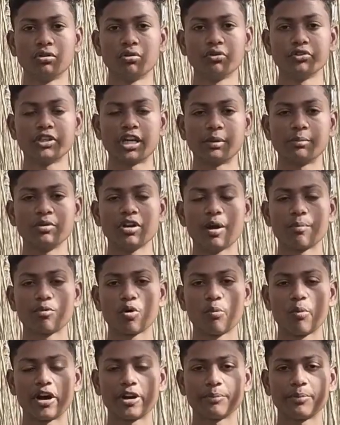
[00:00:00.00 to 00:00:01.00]
तो किसान भी
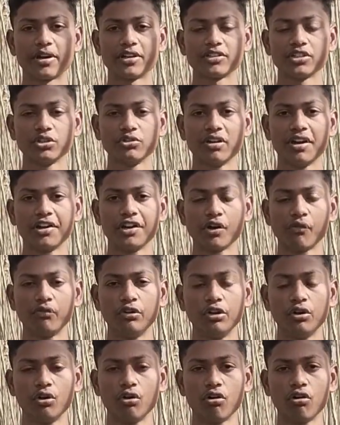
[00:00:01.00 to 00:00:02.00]
आपको हमारे पास से जो है
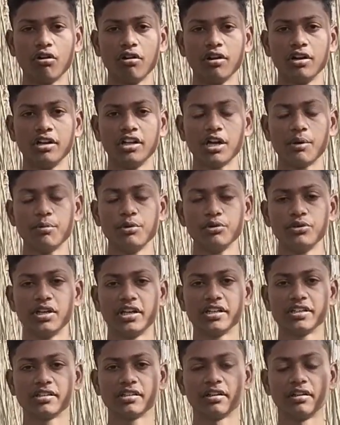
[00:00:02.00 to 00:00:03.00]
डब्ल्यू नौ डब्ल्यू
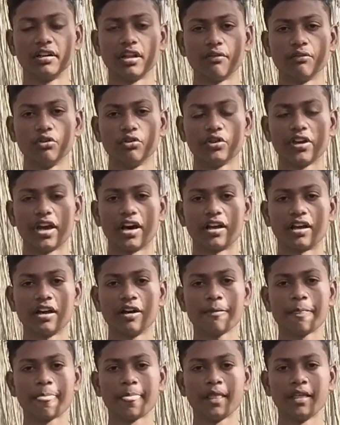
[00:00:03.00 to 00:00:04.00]
दस डब्ल्यू
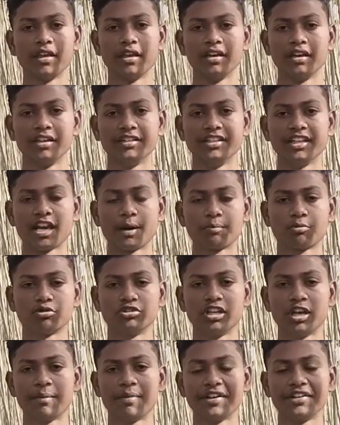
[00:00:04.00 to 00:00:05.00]
ग्यारह ये
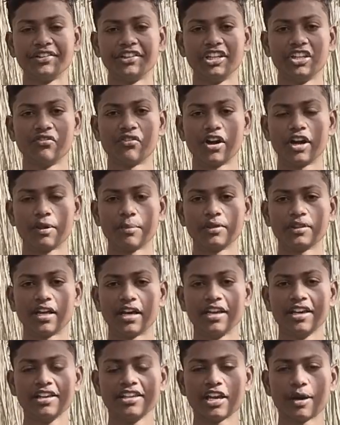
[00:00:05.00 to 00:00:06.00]
आपको जो है मैंने तीन वैरायटी
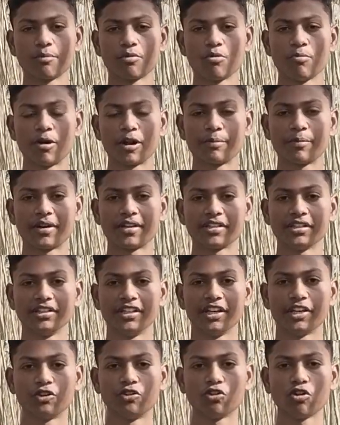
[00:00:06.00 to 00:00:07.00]
बताई है ये आपको हमारे पास से
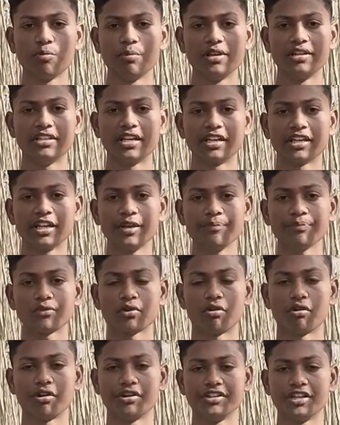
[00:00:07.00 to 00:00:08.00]
देखने को मिल जाएगी
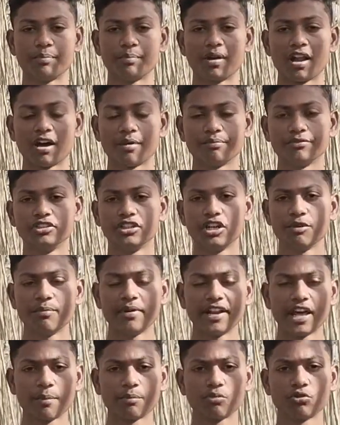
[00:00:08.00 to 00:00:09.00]
और ये प्लाम ये
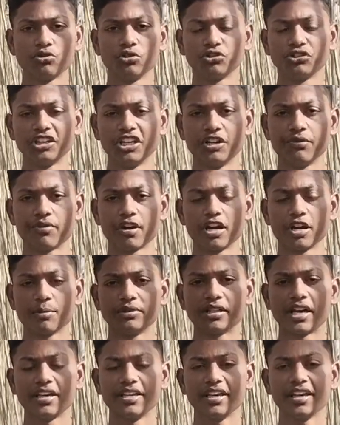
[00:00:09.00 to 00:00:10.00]
मैंने आपको जो तीन वैरायटी
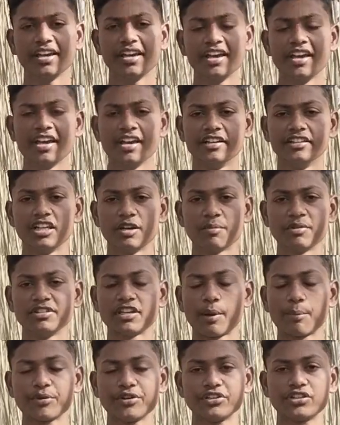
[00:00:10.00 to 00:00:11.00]
बताई है ये
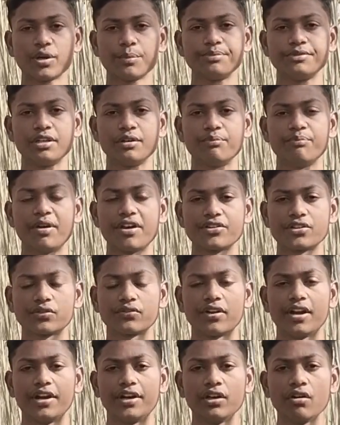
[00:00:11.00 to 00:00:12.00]
पंजाब की सबसे
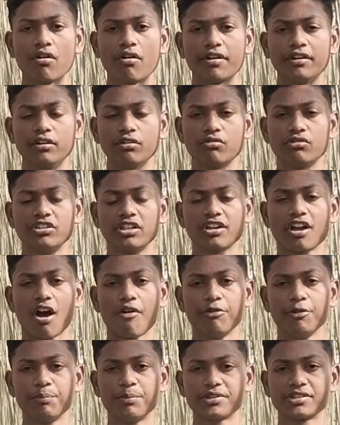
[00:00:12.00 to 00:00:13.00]
बेस्ट वैरायटी और इनको जो
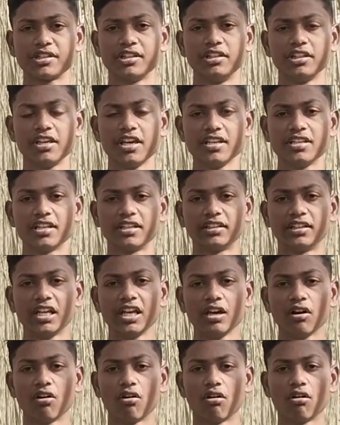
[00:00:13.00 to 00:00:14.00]
काफ़ी पसंद किया
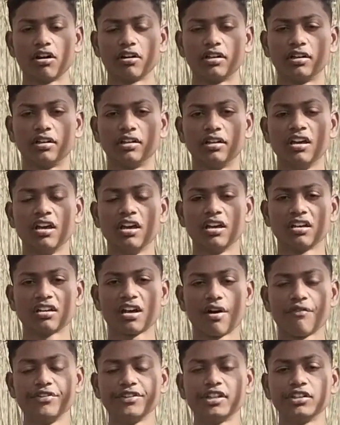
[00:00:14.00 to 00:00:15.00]
जाता है और
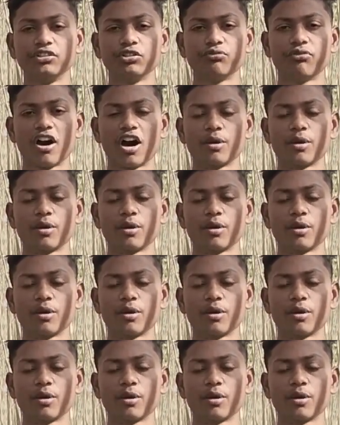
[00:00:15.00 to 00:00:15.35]
काफ़ी तरह जो